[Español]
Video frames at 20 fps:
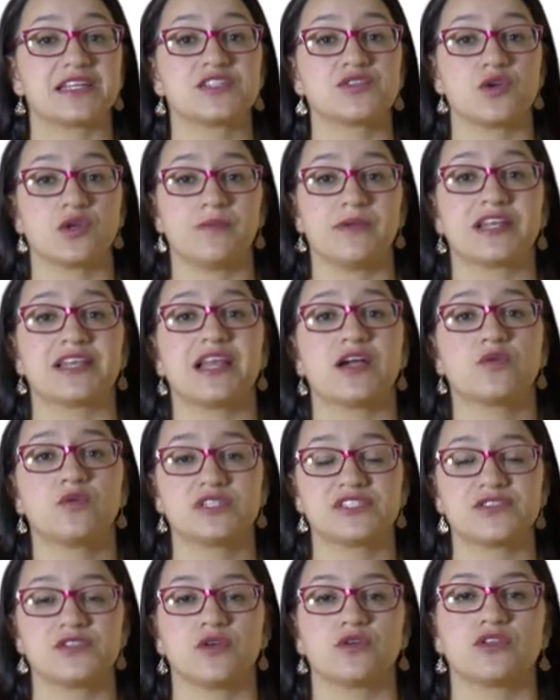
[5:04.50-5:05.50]
resolver la
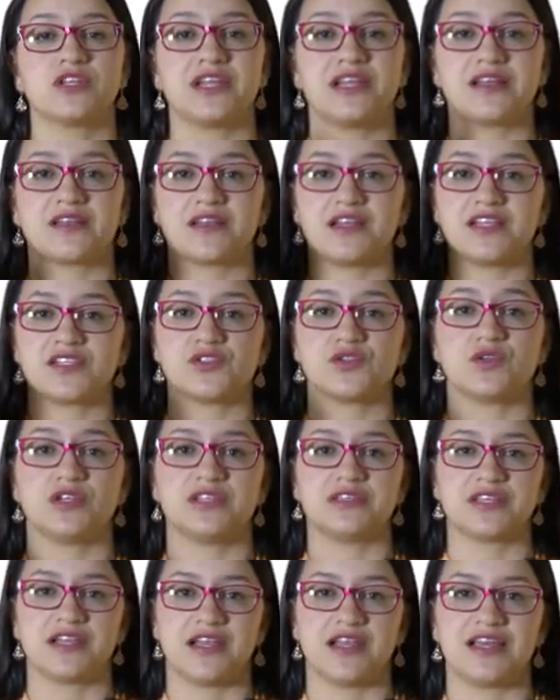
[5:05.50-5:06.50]
cuestión de la relación
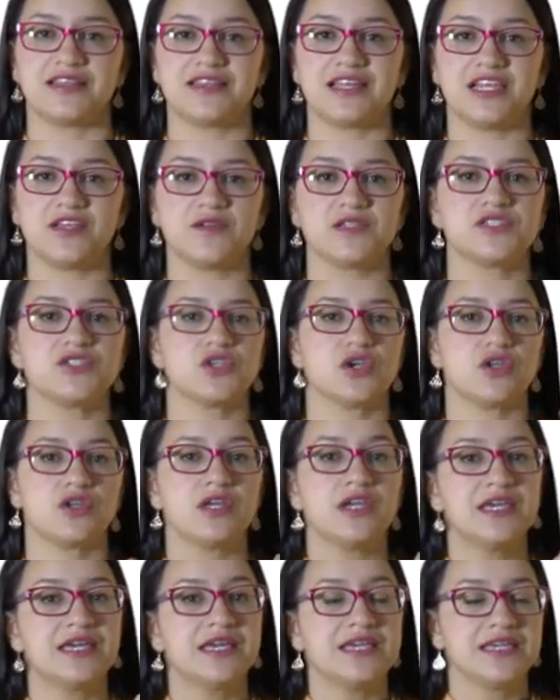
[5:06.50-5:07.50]
entre la
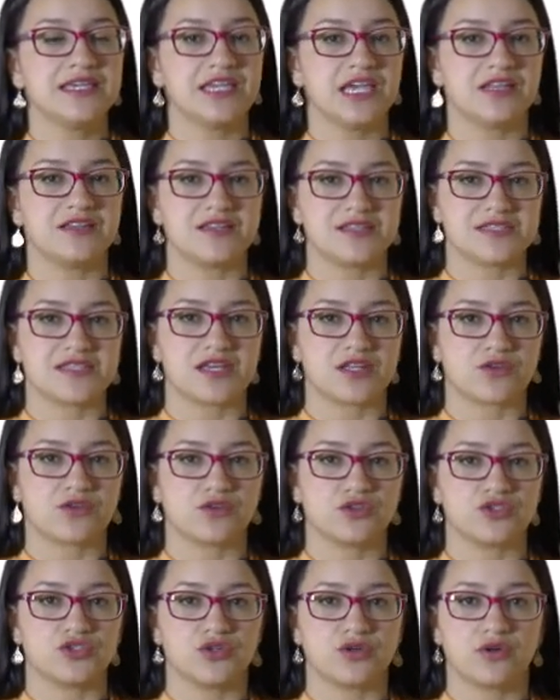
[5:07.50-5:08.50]
televisión y el
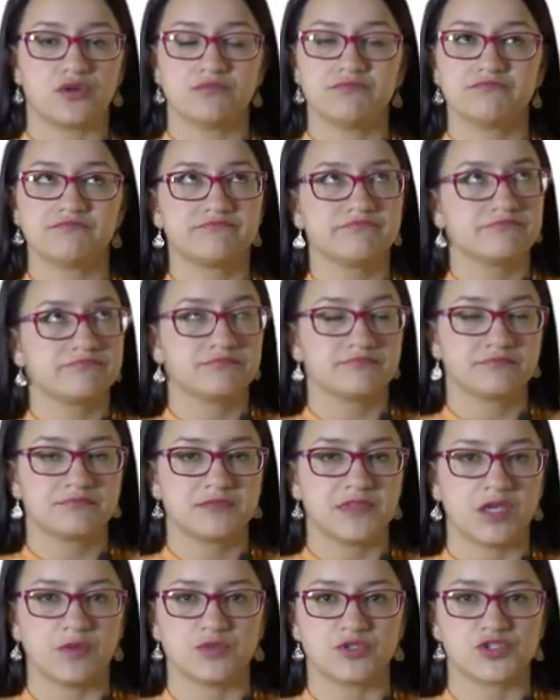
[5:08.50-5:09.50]
desarrollo
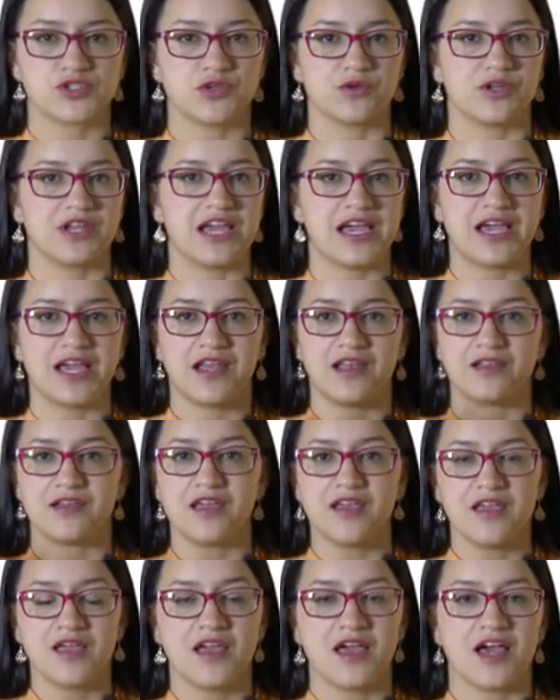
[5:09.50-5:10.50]
emocional,
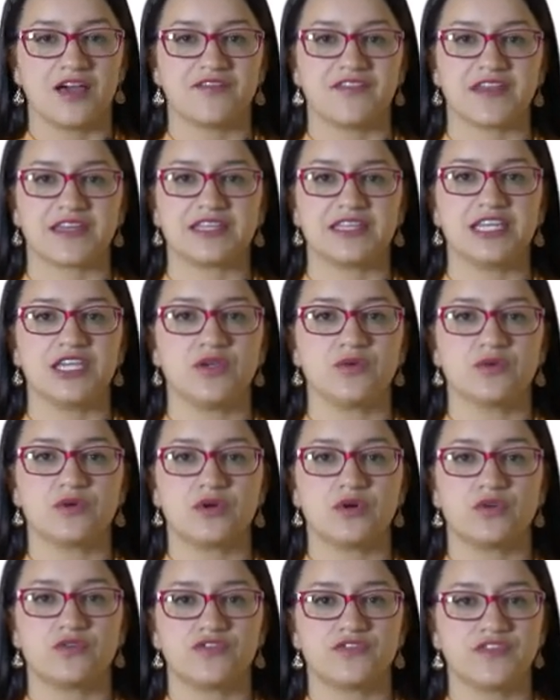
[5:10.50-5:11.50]

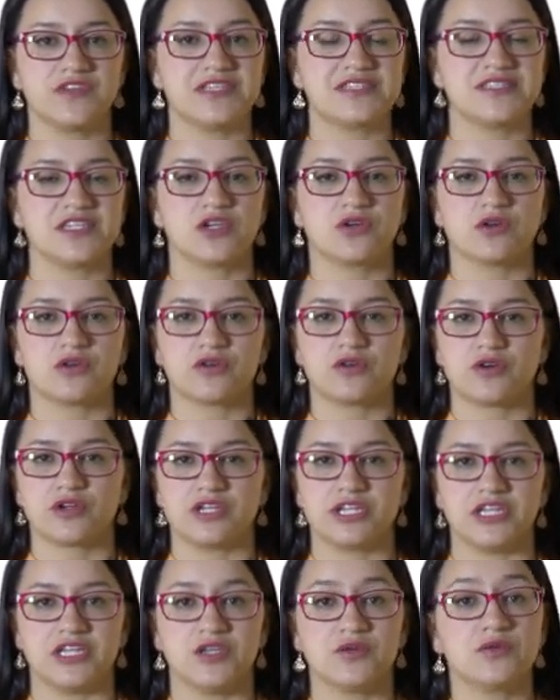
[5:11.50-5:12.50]
afectivo, físico,
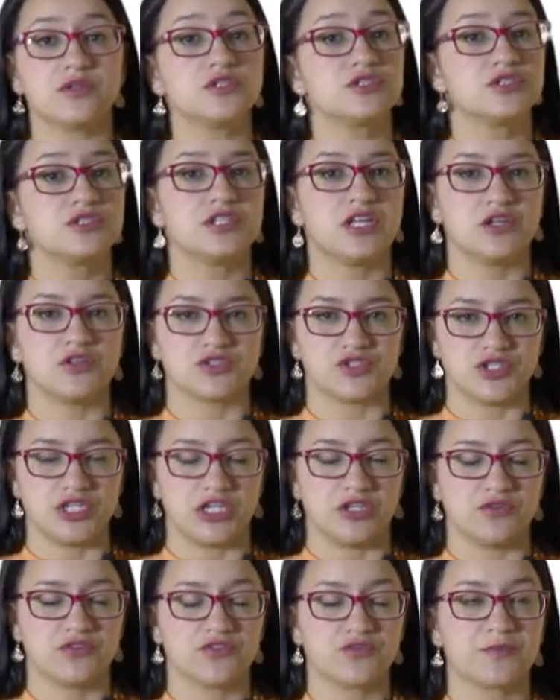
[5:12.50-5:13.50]
cognitivo de los
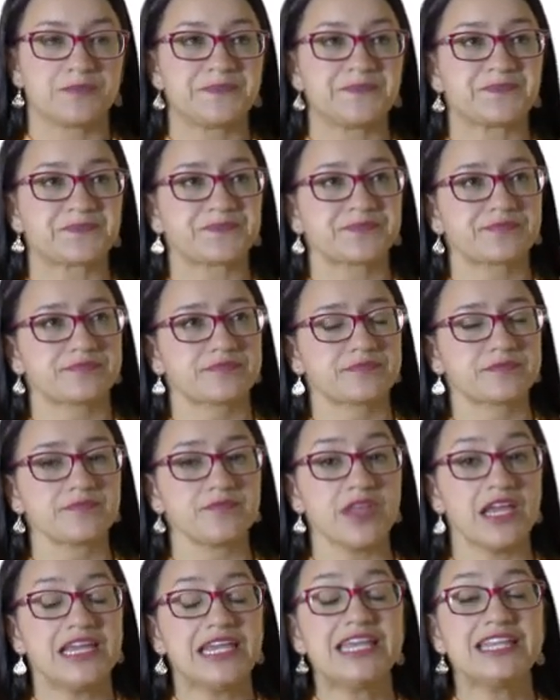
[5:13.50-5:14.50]
niños.
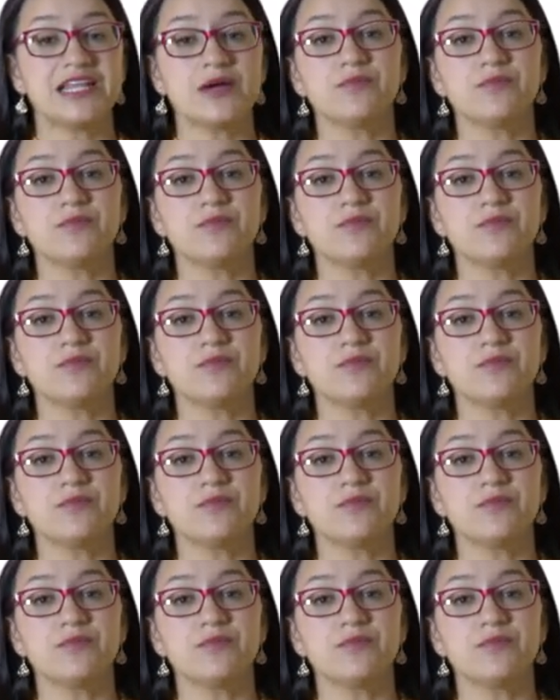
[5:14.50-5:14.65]
Y